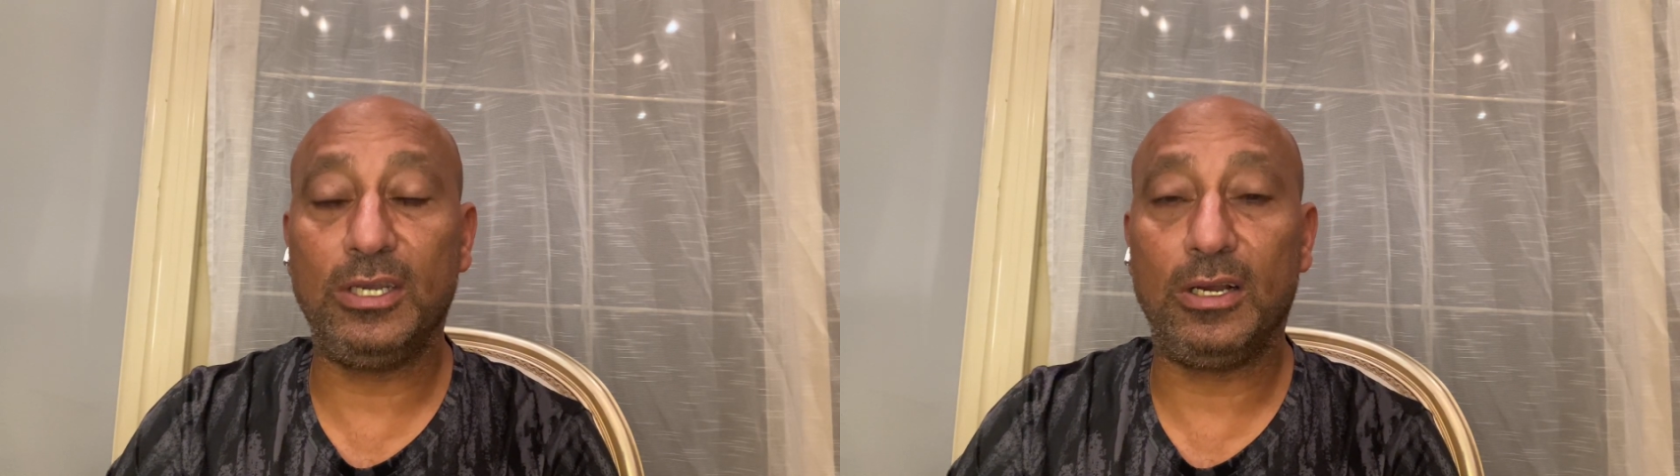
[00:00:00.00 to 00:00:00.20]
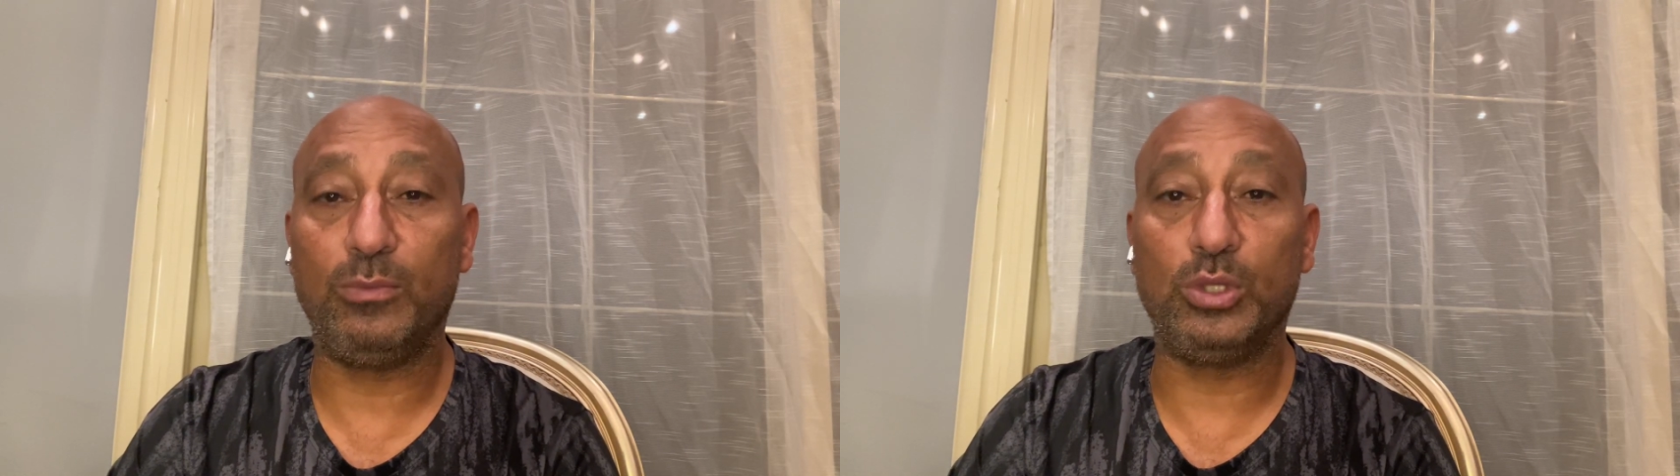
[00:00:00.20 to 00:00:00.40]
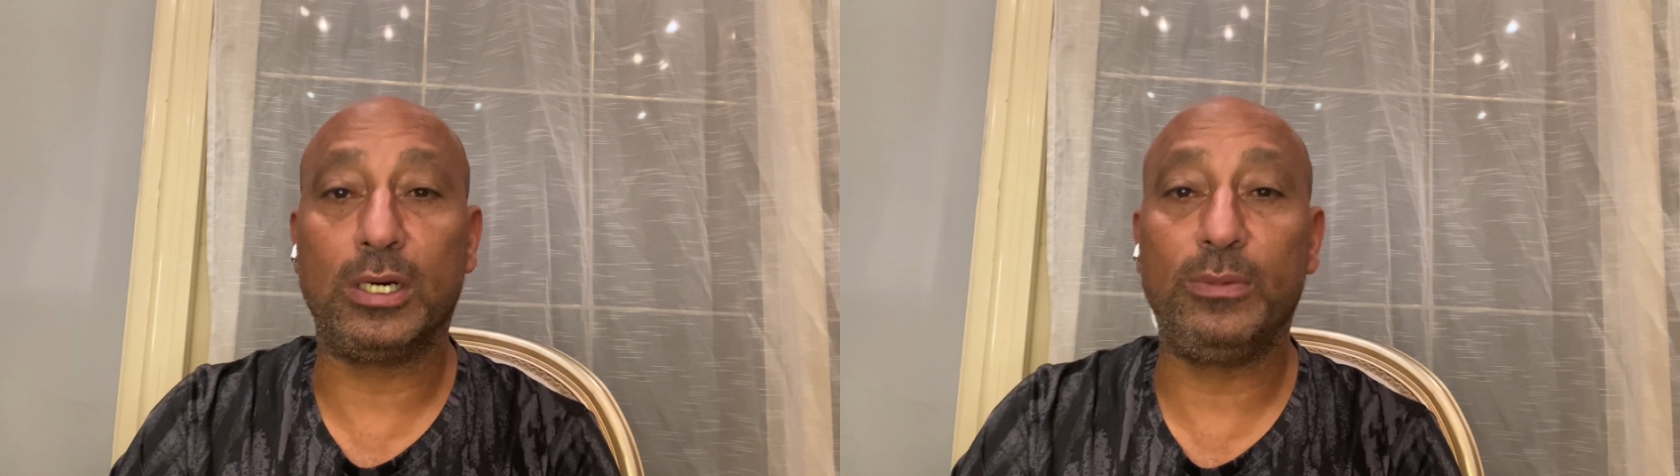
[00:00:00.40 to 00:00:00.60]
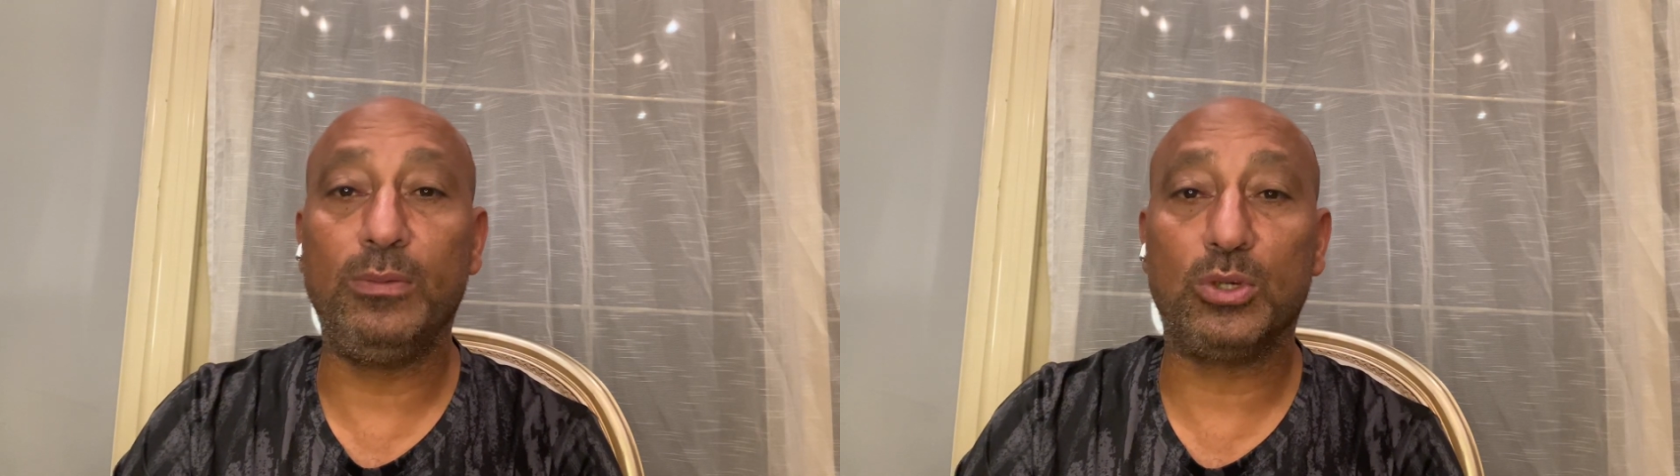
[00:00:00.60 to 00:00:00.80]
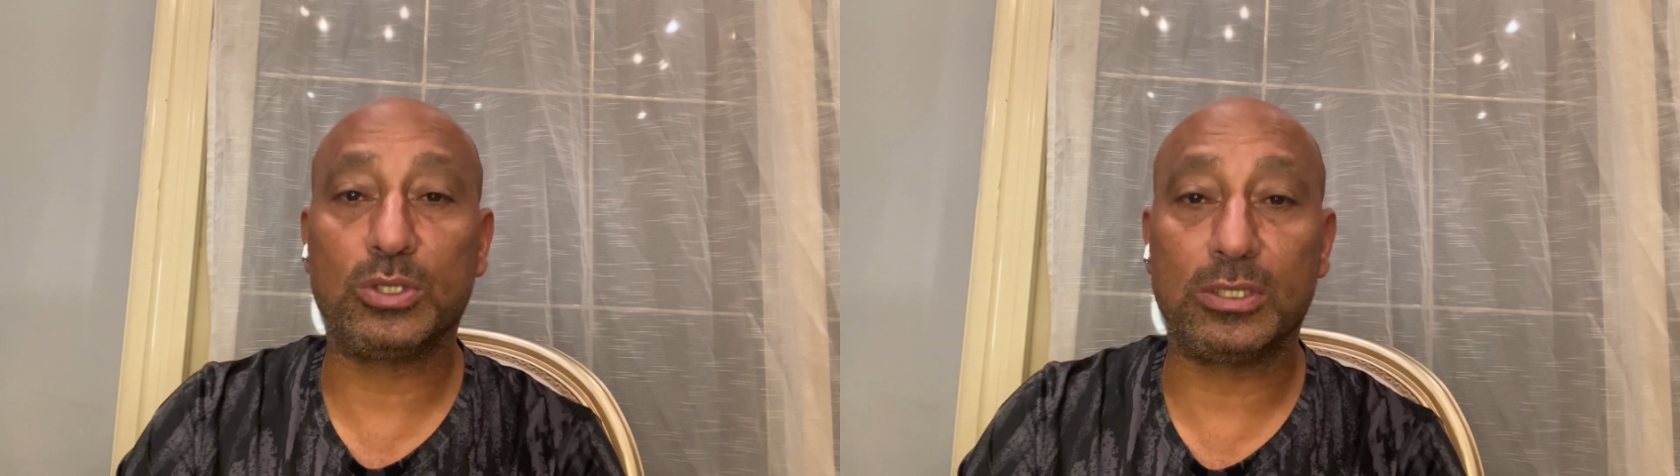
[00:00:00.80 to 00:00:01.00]
مدربين
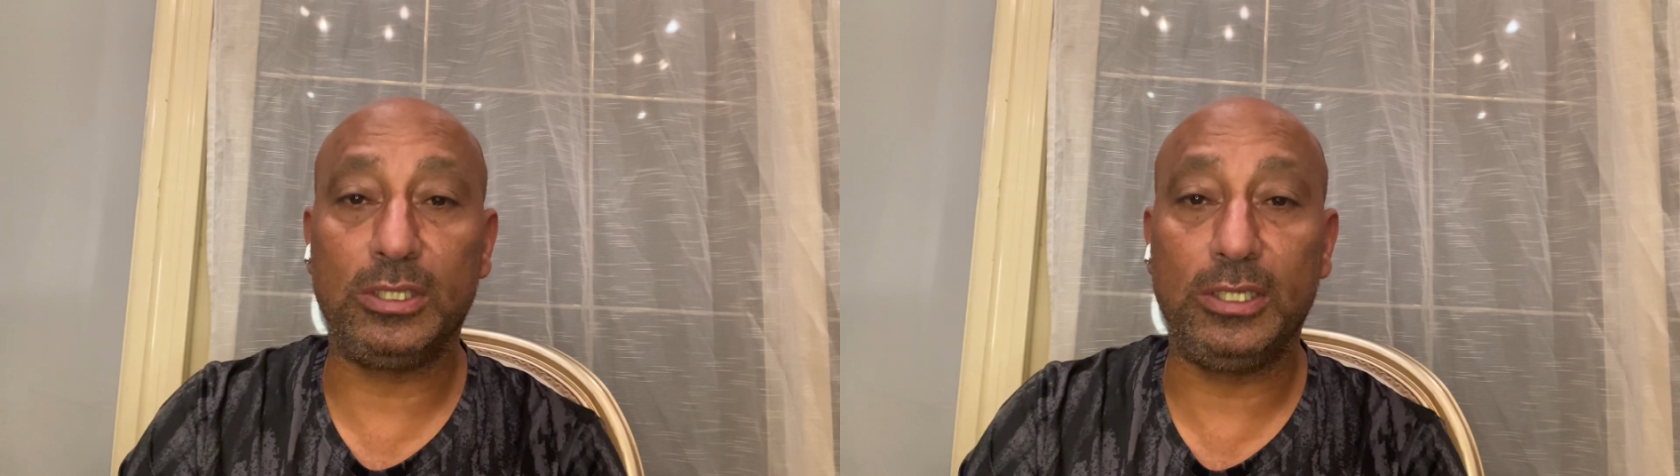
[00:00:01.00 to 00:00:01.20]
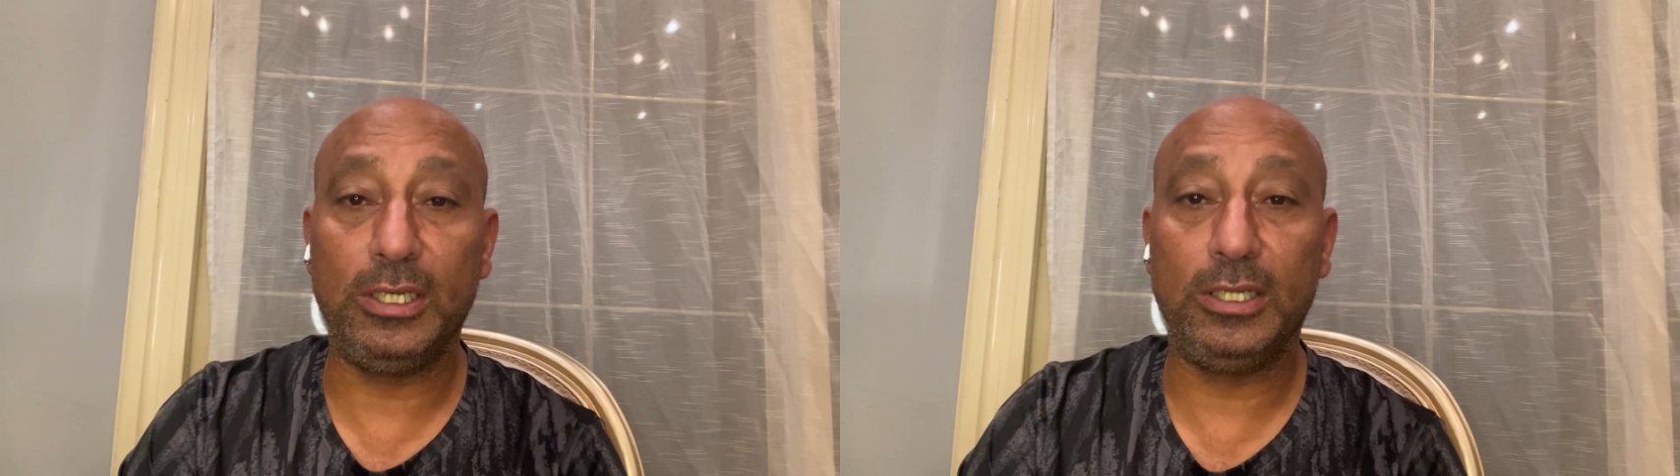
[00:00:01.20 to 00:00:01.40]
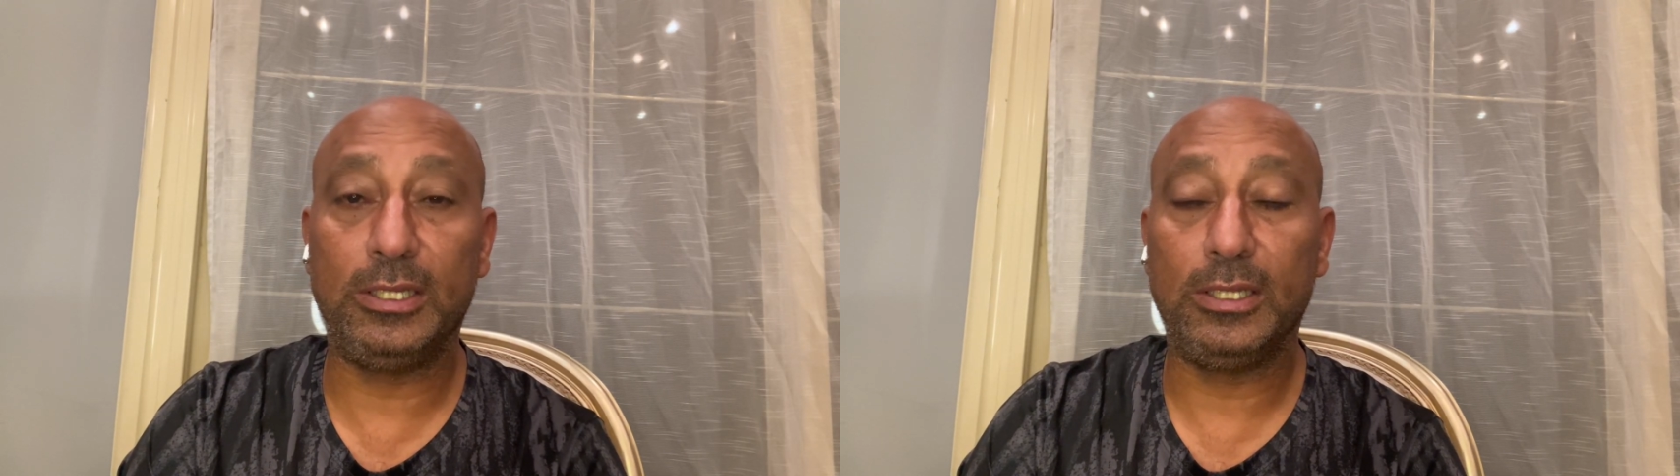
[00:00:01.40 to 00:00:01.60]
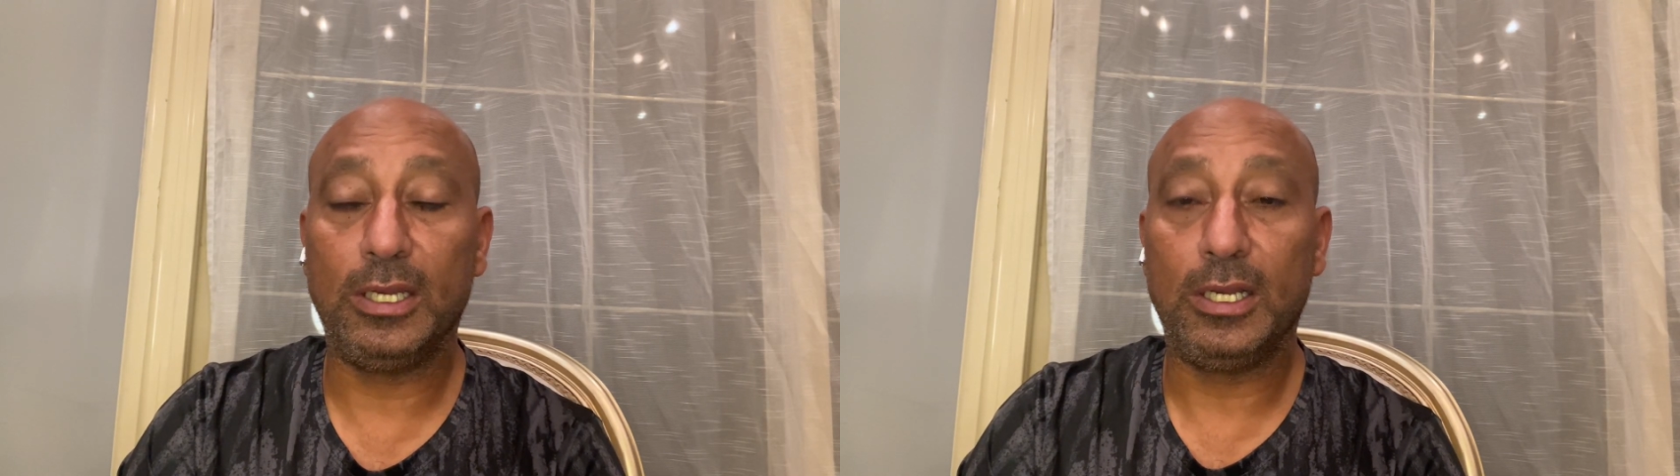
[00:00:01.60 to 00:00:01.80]
مصريين